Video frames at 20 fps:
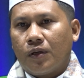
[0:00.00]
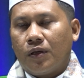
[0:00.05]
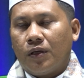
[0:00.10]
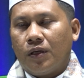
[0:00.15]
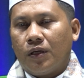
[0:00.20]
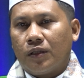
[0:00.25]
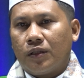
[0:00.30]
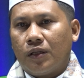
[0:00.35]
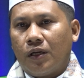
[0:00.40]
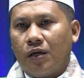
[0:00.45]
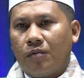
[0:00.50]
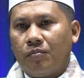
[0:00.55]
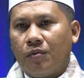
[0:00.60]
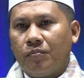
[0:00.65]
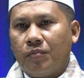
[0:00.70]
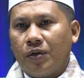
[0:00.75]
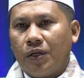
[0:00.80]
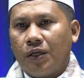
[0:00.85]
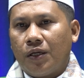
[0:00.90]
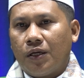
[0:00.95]
yang telah
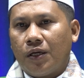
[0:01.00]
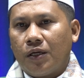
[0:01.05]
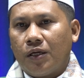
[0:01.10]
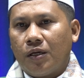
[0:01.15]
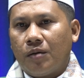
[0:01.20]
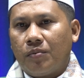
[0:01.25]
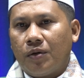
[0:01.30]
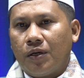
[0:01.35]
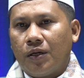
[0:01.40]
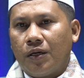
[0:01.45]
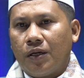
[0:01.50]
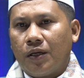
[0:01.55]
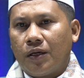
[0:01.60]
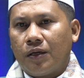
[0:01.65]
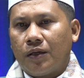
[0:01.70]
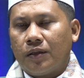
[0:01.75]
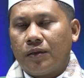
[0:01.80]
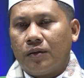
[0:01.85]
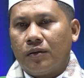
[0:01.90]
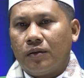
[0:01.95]
memberikan kepada
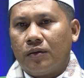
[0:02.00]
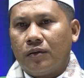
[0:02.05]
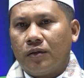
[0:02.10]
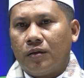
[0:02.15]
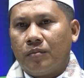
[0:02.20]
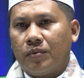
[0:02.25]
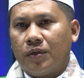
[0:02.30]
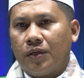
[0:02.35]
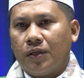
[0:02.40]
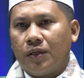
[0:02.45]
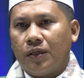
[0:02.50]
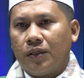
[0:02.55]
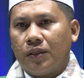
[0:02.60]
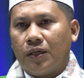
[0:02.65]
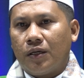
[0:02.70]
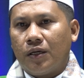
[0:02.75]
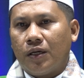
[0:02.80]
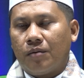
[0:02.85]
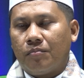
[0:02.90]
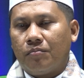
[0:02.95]
nekat kepada kita
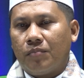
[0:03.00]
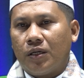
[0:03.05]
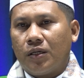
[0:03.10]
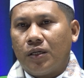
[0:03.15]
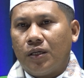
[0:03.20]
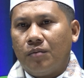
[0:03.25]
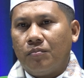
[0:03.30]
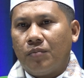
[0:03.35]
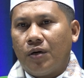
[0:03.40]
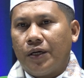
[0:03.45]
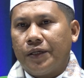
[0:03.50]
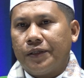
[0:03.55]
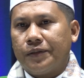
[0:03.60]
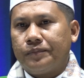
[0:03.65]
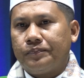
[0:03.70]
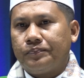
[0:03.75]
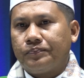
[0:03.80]
nikmat iman,